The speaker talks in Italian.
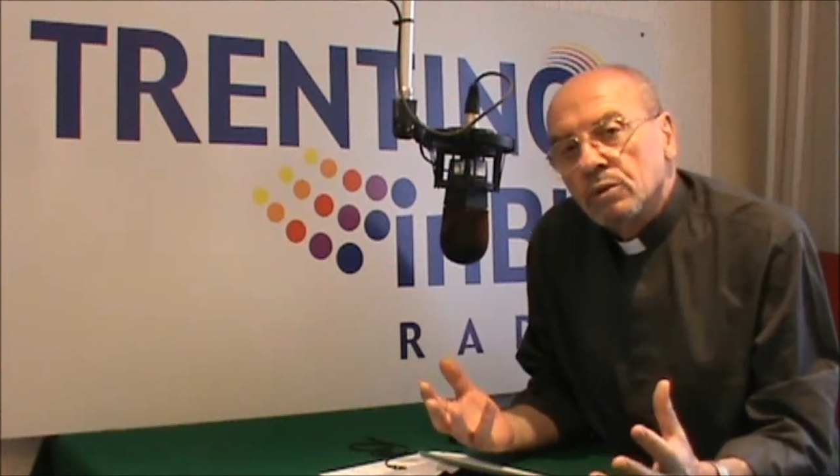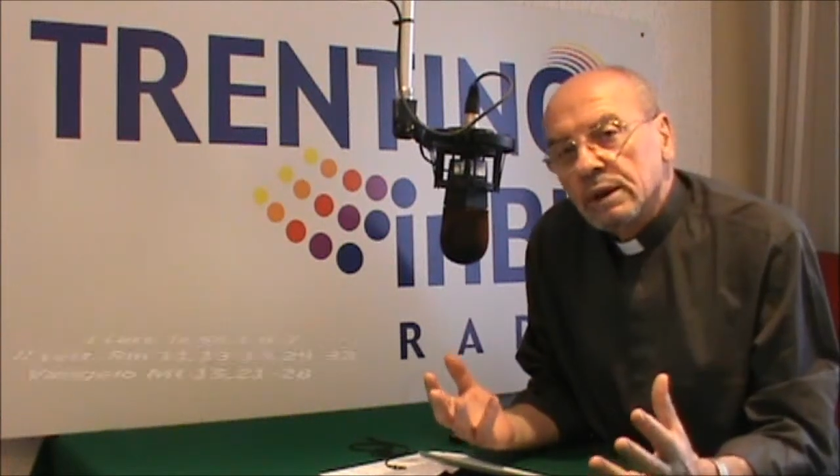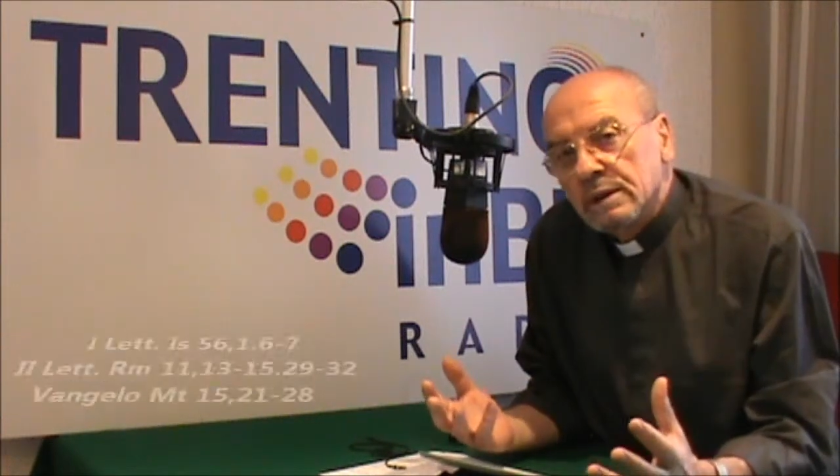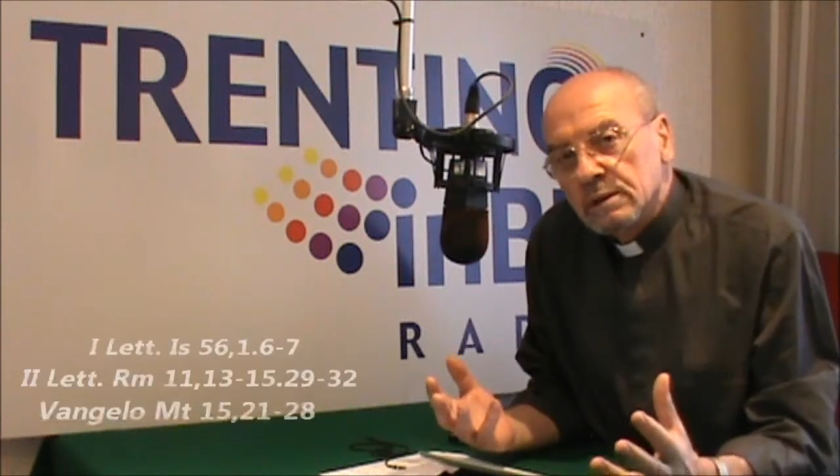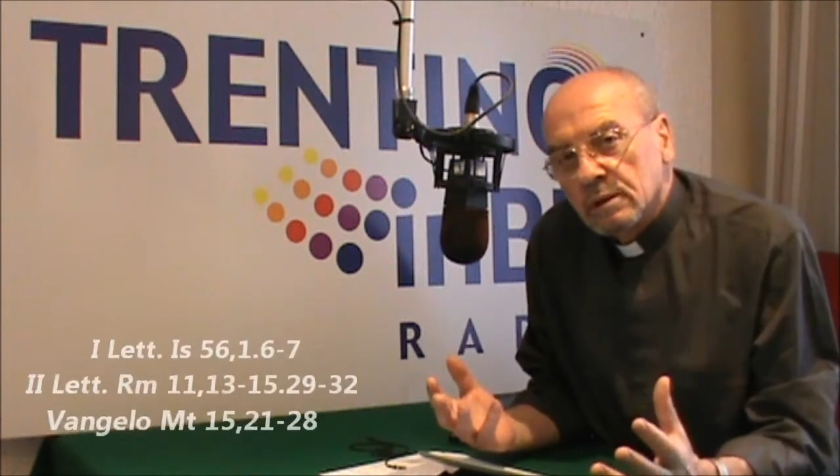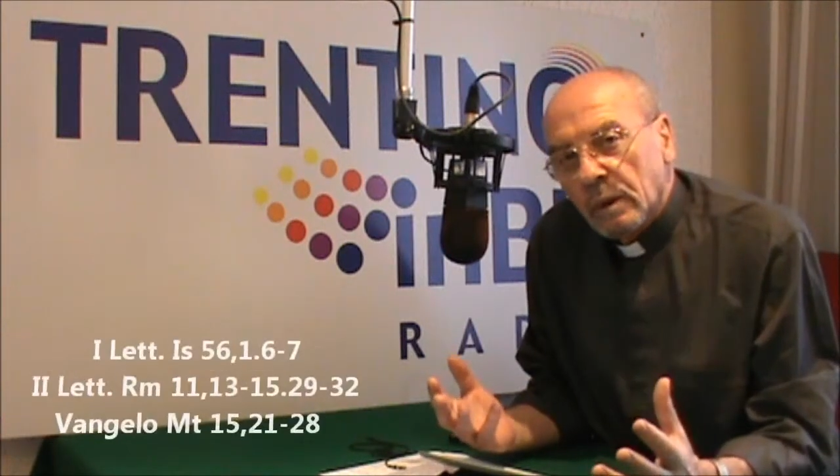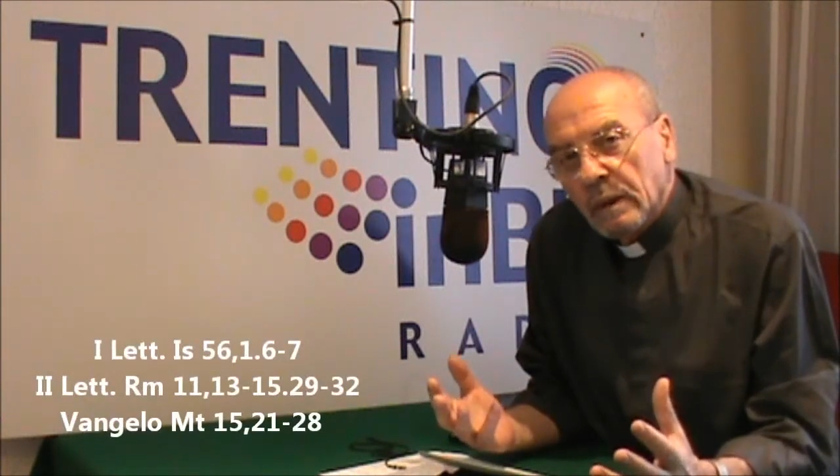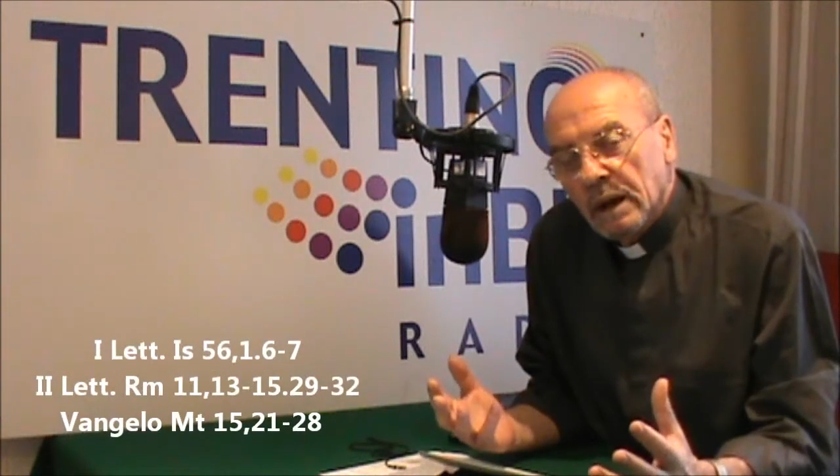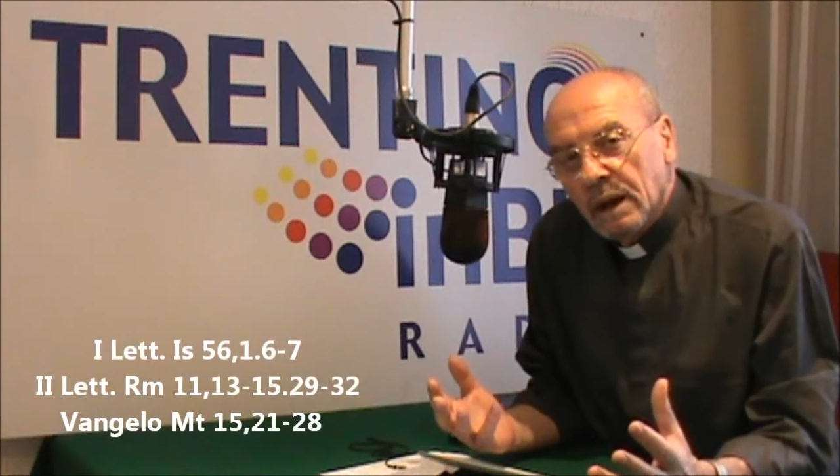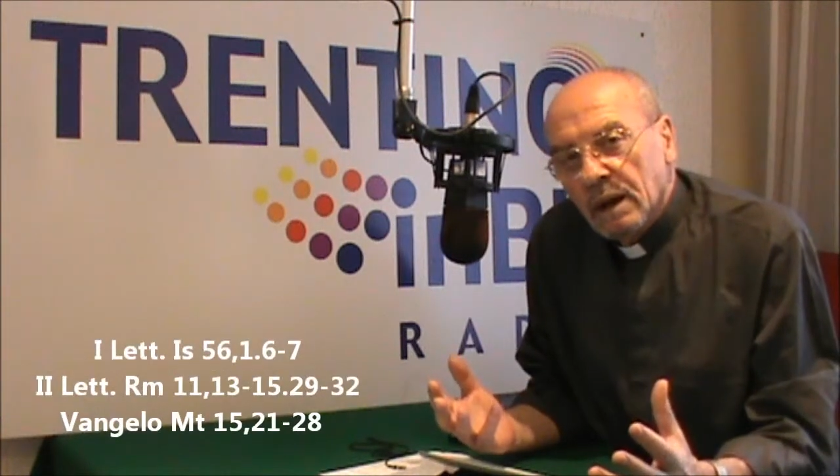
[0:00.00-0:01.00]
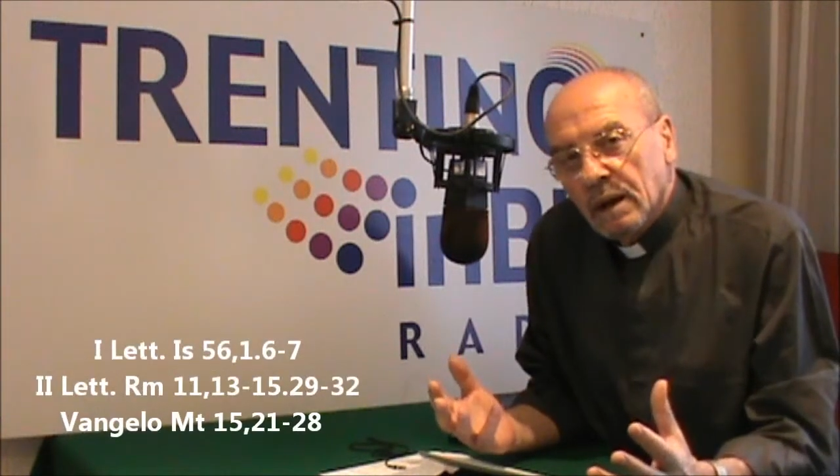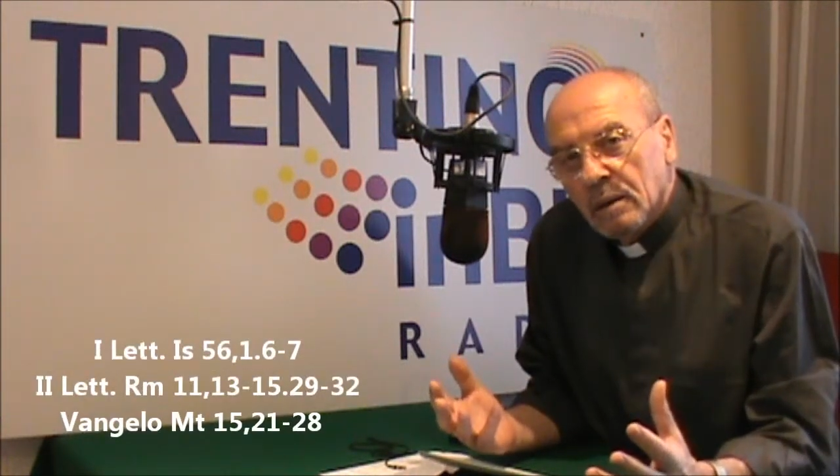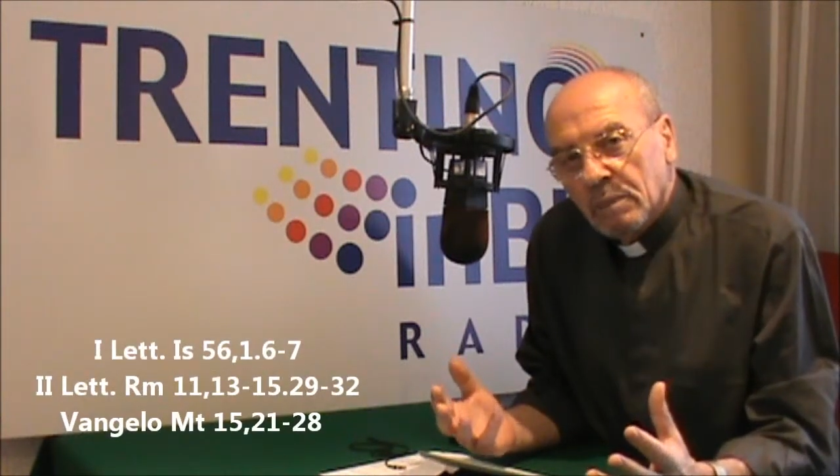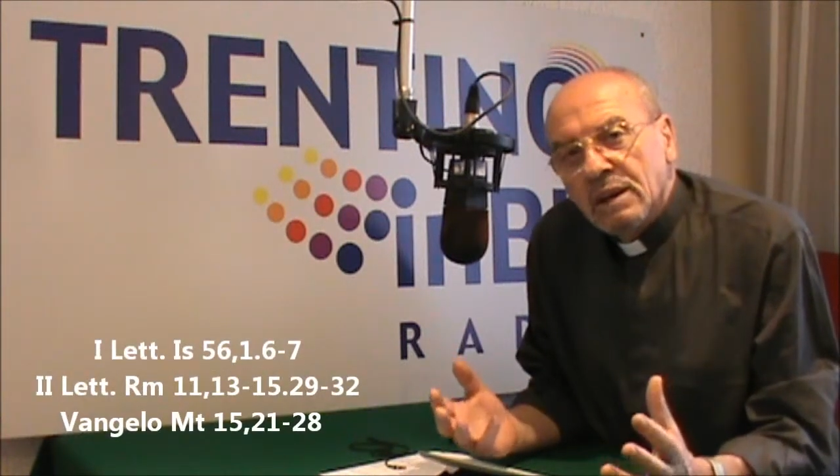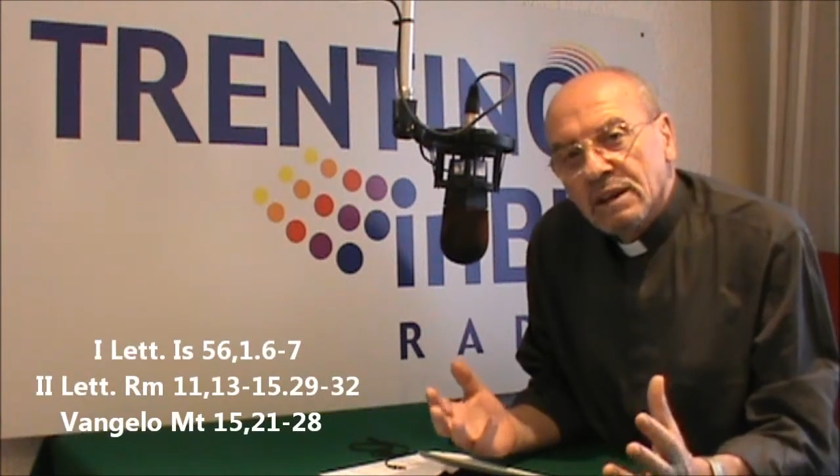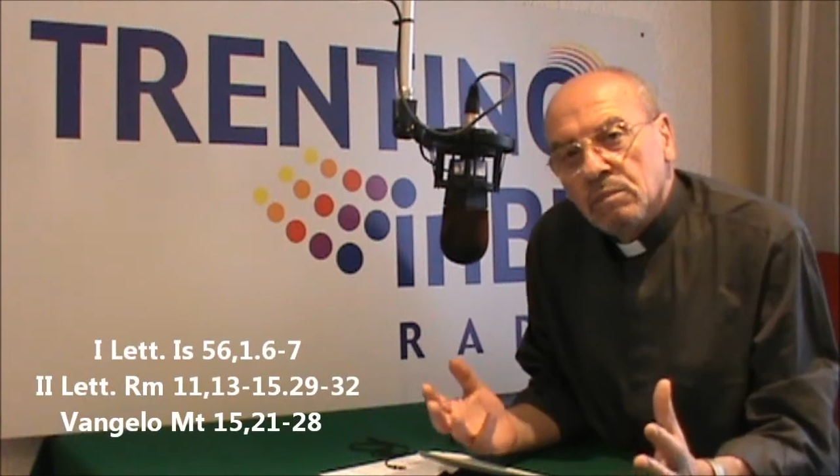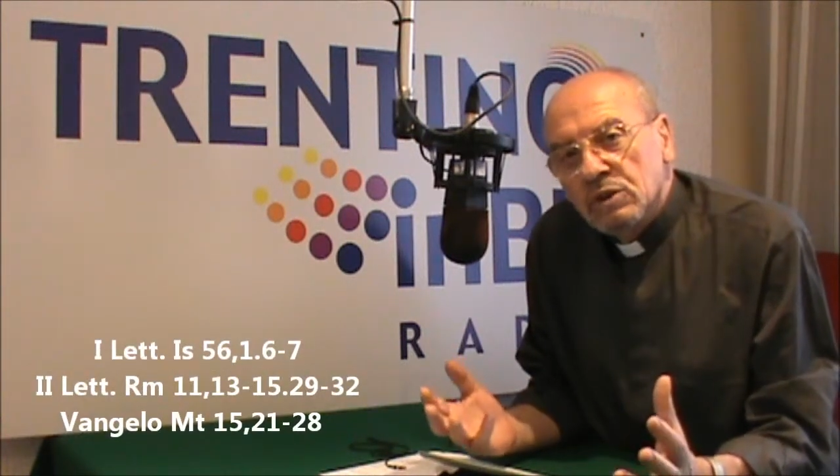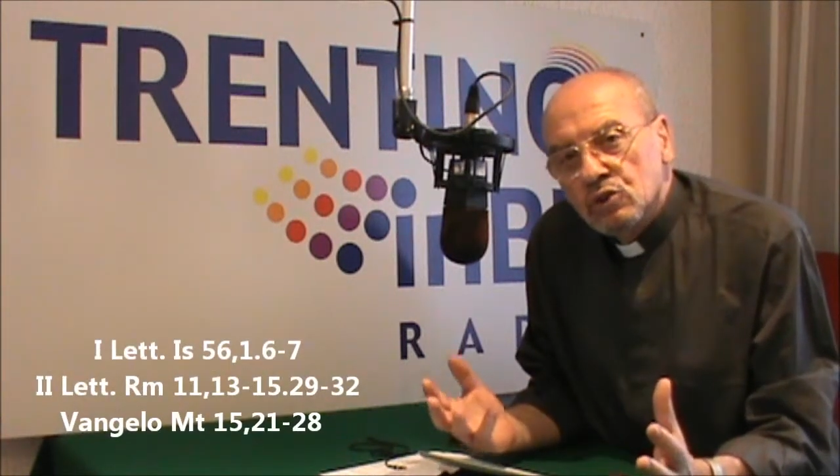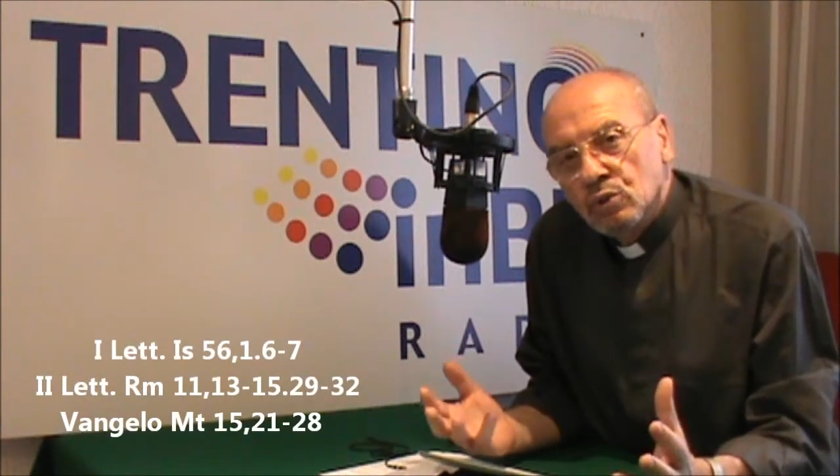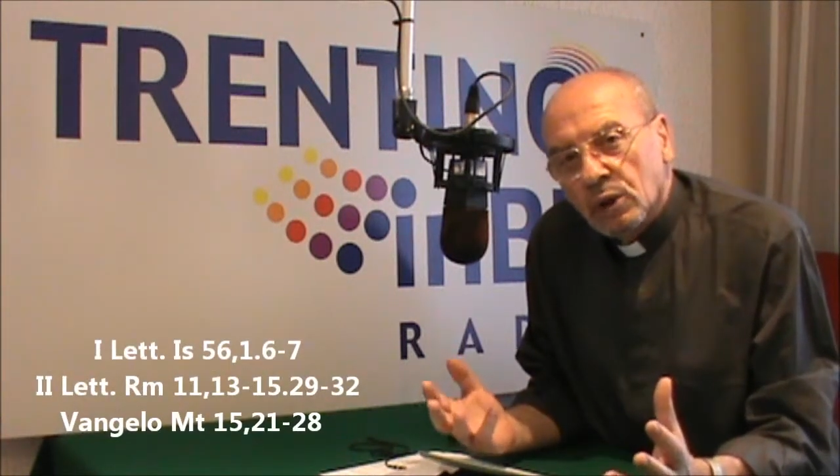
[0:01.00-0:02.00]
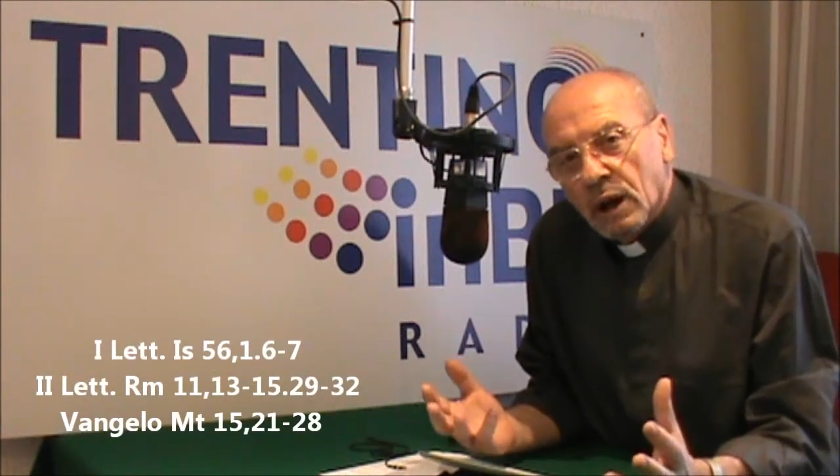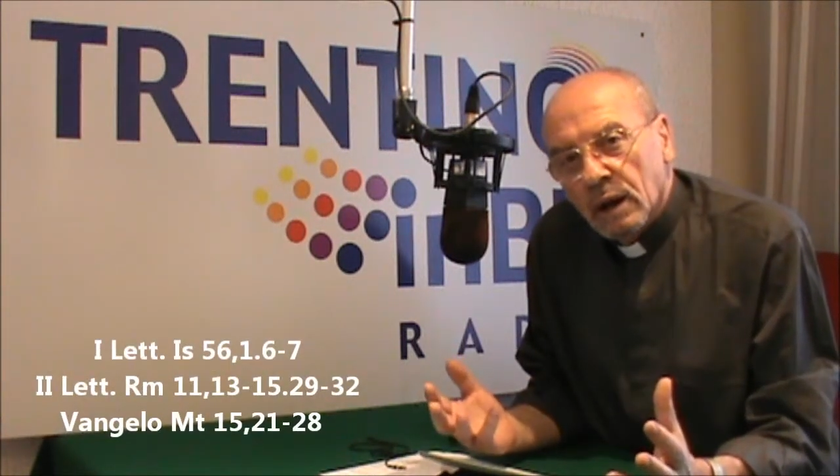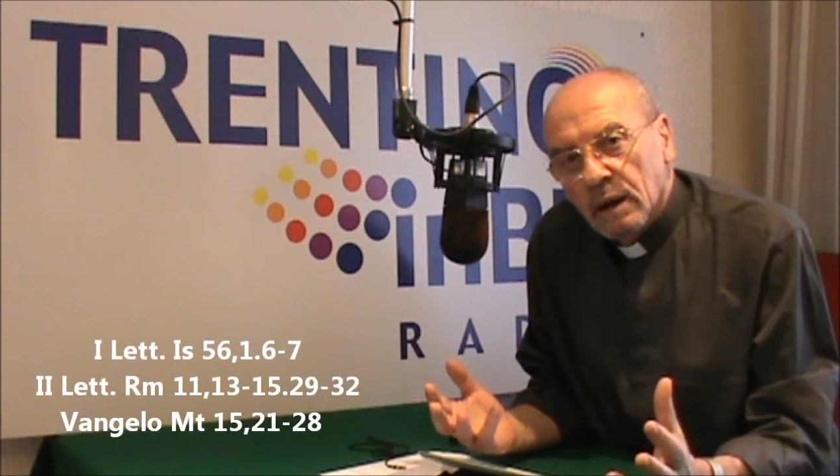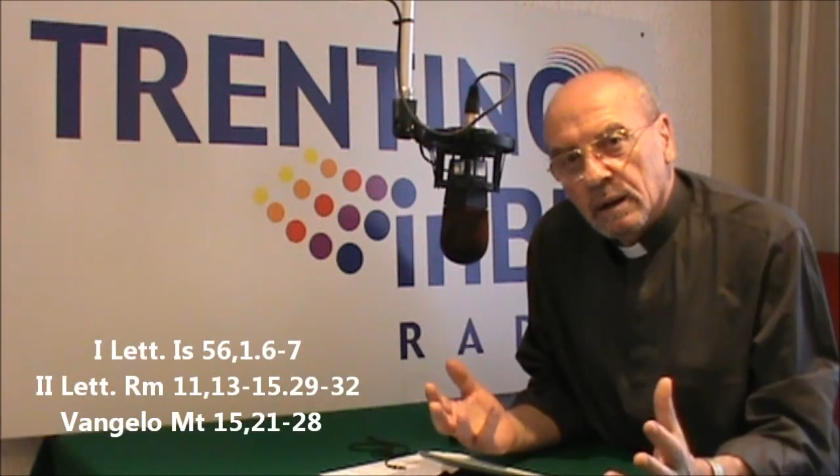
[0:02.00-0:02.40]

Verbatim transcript: Cristo, ma in che misura?